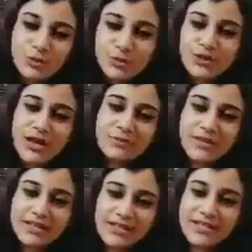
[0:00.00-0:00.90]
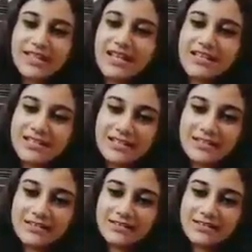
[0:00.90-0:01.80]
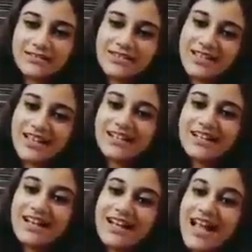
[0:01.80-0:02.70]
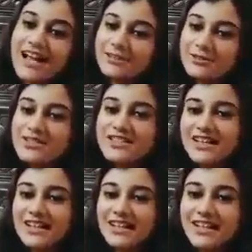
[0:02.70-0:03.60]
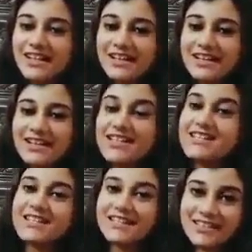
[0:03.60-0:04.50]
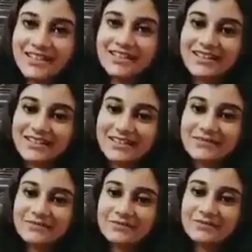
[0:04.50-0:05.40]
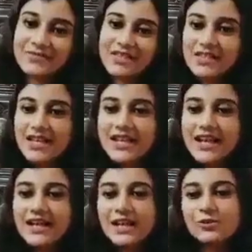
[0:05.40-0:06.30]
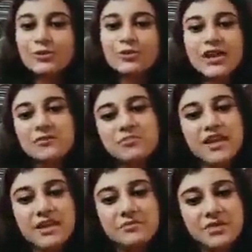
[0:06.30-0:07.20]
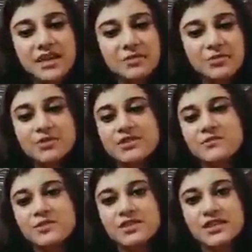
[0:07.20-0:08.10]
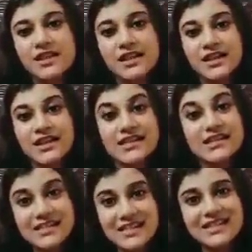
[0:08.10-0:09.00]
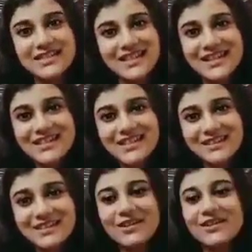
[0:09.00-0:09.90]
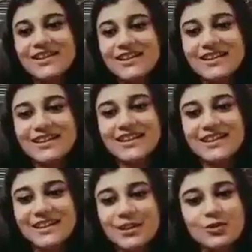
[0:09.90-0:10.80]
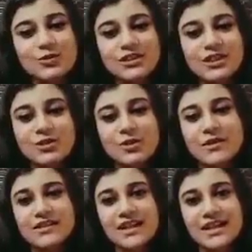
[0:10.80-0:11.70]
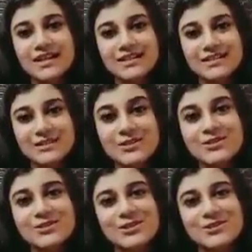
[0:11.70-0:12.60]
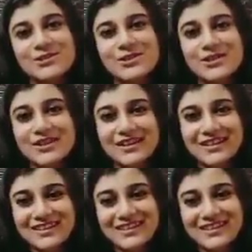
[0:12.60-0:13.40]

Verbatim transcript: শরৎপুর নামে একটি জেলা আছে যেখানকার লাখ দুই ছেলে ইটালি থাকে সেই এলাকার কোনো এক মেয়ের বিয়ের প্রস্তাব যদি ইটালির ছেলের সাথে হয় খুশিতে সবার চেহারা চকচক করে